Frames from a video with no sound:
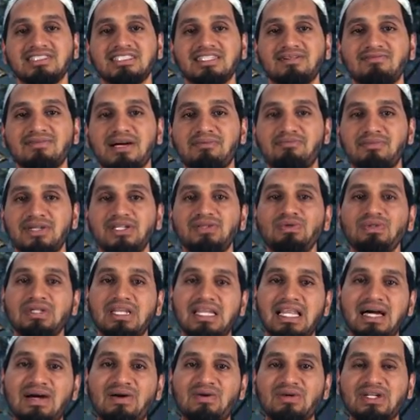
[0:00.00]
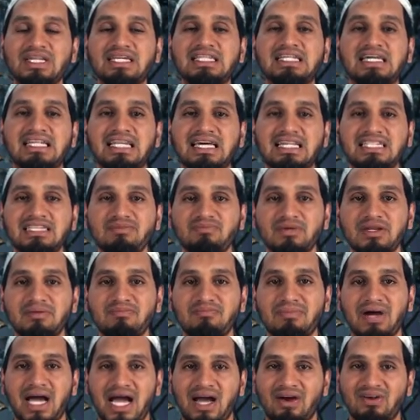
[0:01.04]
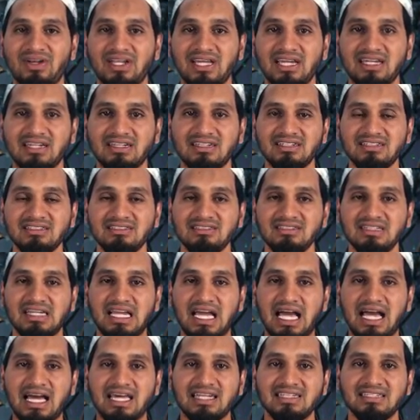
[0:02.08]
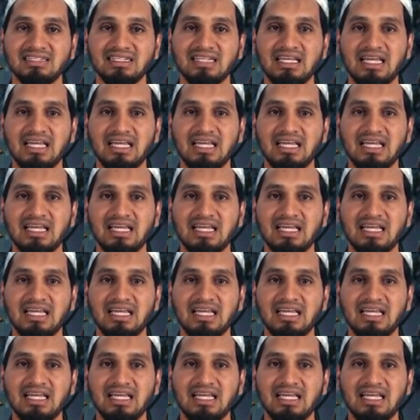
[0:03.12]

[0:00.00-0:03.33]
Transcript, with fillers: สำหรับมนุษย์เราในฐานะที่เป็นบ่าวนะฮะก็คือการ